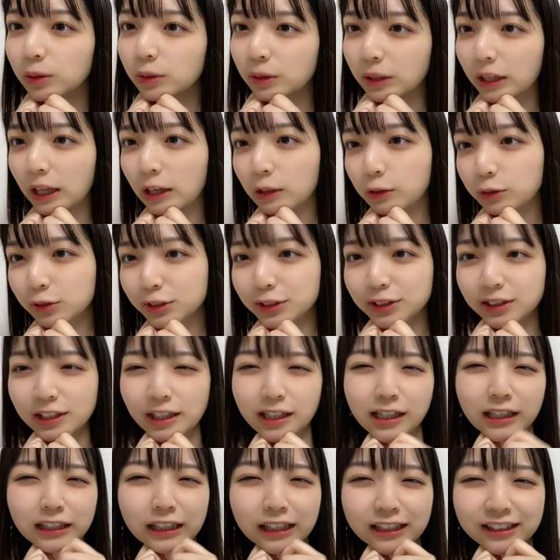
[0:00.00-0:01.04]
るの結構好き
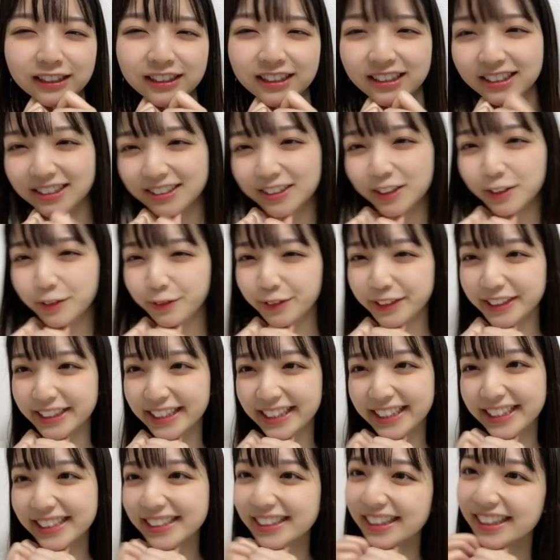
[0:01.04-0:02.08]
かなとか思った
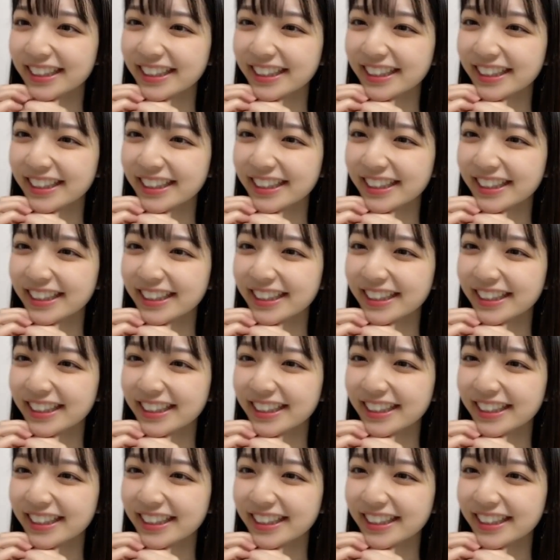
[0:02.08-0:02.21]
りした